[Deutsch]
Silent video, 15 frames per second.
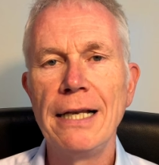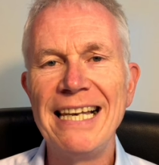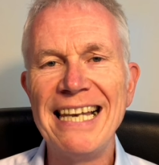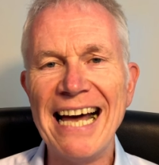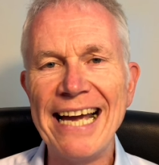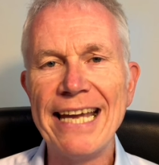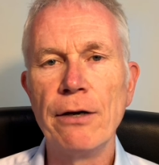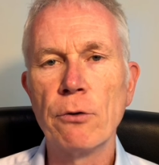
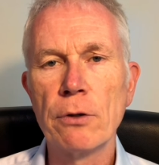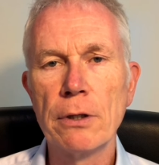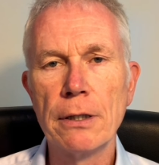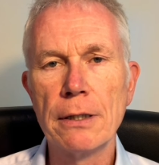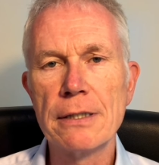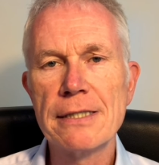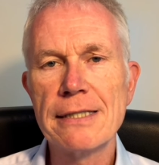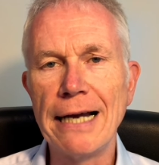Leih-
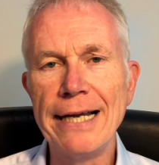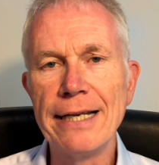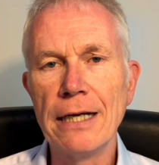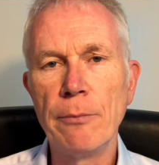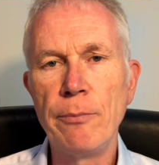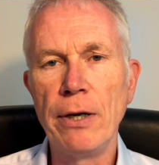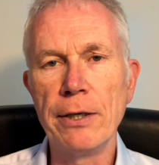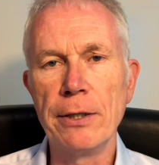oder
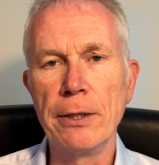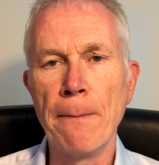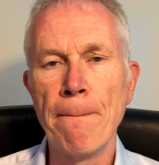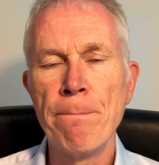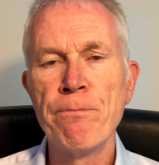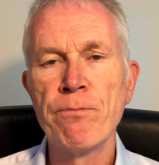Zeitarbeiter.